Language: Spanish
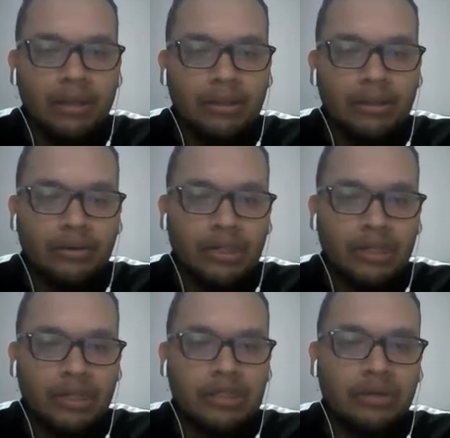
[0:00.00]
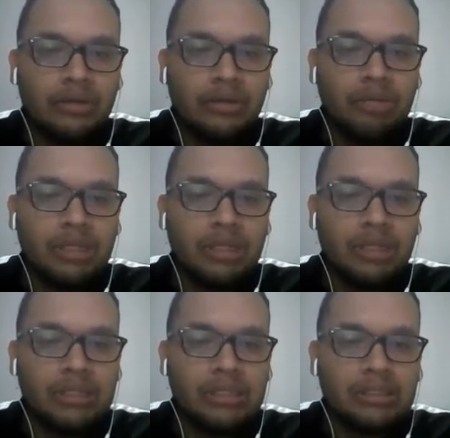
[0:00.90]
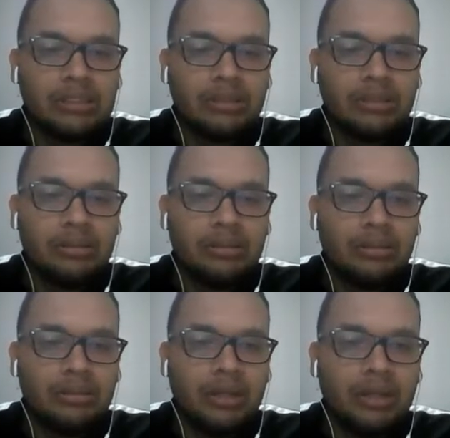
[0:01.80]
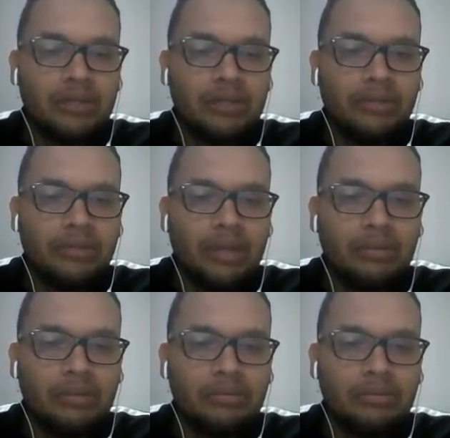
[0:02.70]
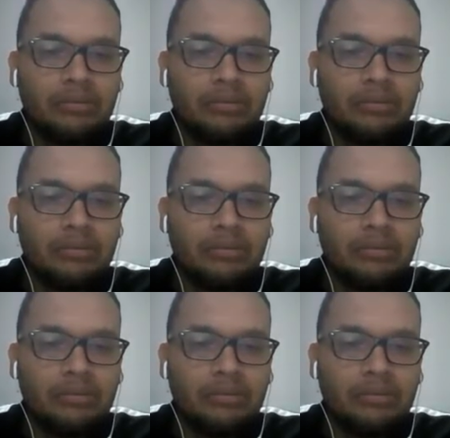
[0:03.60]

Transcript: o las cinco demandas, el resultado